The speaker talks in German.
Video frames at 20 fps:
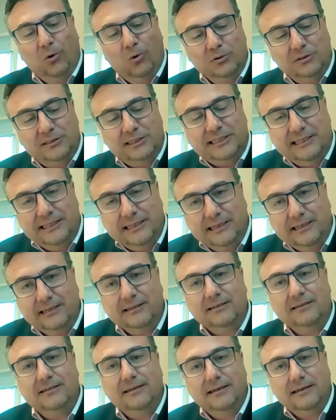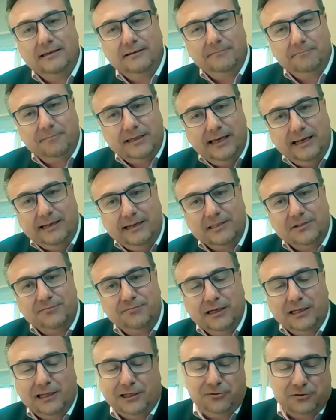Und hier äh, gilt es
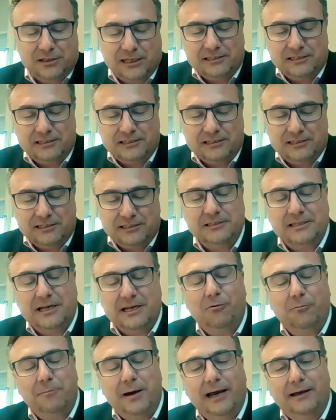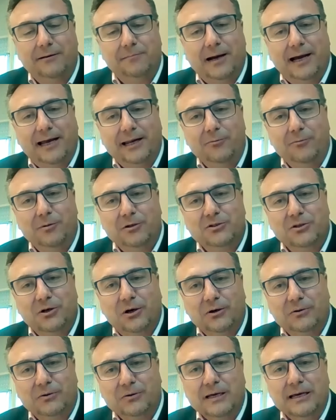wirklich, und das ist auch meine, meine
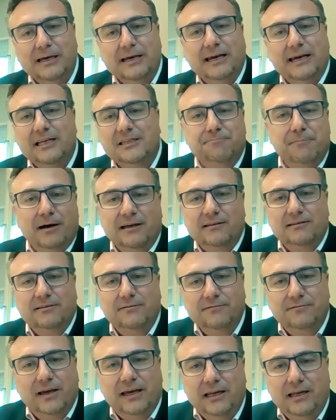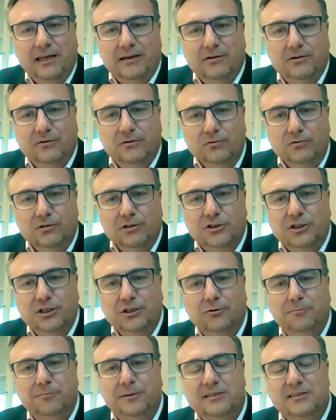Überzeugung, es macht wenig Unterschied,
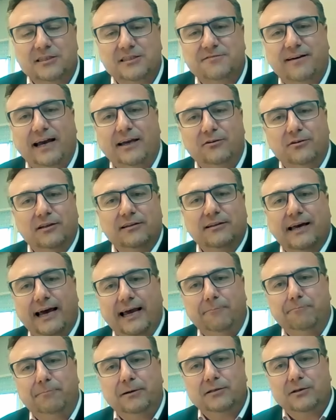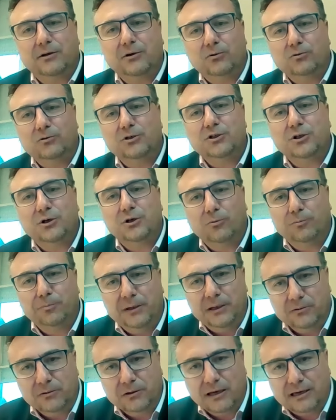ob jetzt zwei oder drei patriotische
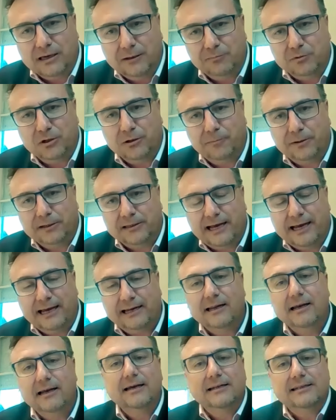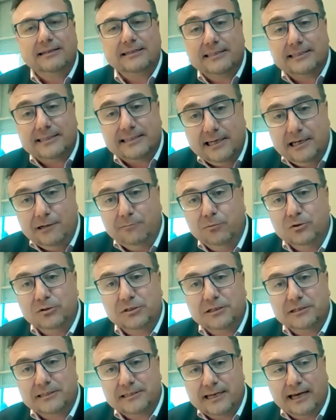Gruppierungen gibt oder Parteien. Das Ziel muss
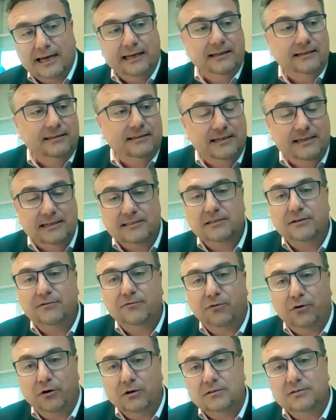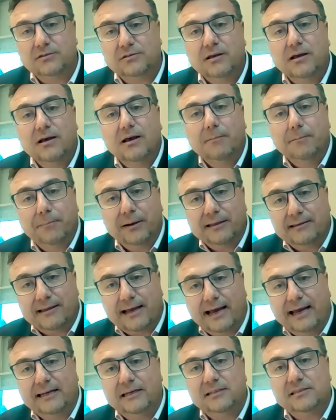es sein, diese
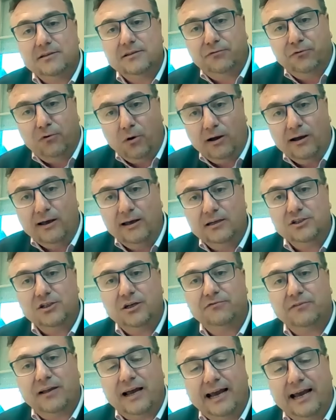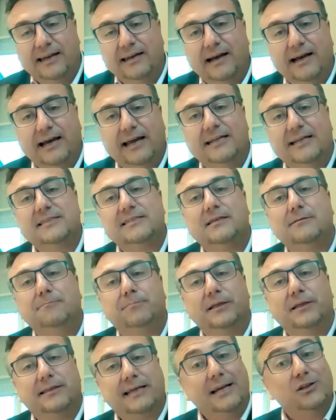Volkspartei, diese Vorherrscher einer einzigen
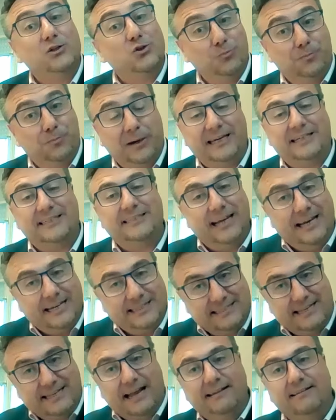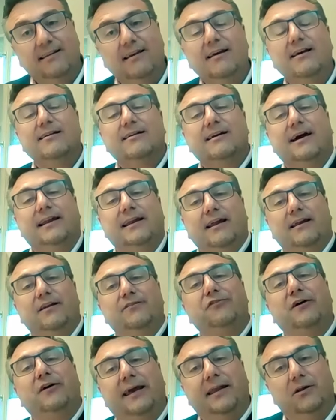Partei zu brechen. Erst dann kann eine
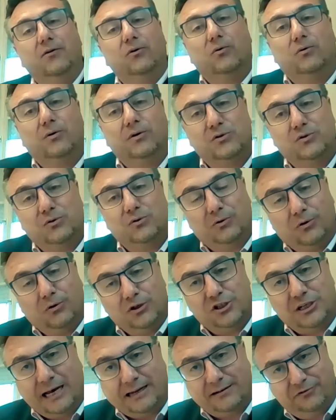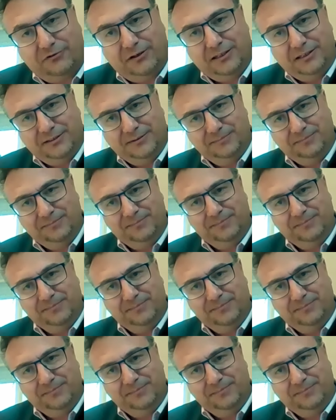Veränderung in Südtirol stattfinden.